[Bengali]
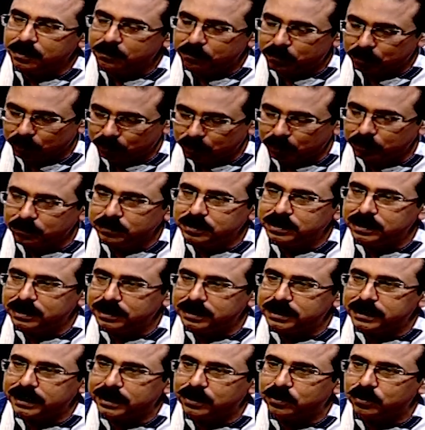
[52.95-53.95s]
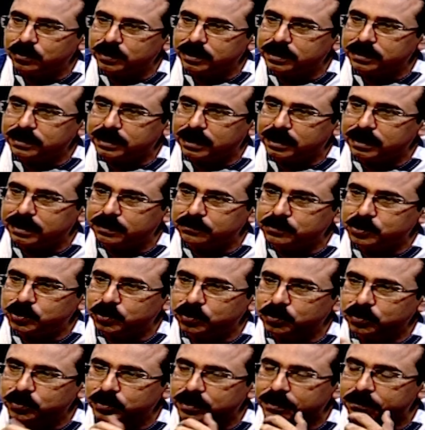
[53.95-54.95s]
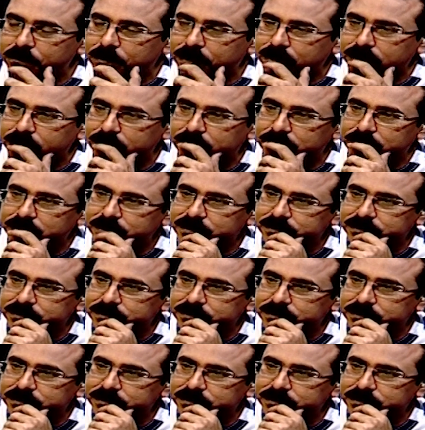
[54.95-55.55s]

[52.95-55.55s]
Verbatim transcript: প্রথম যিনি ঠিক করলেন তার নাম শঙ্কুদেব পাণ্ডা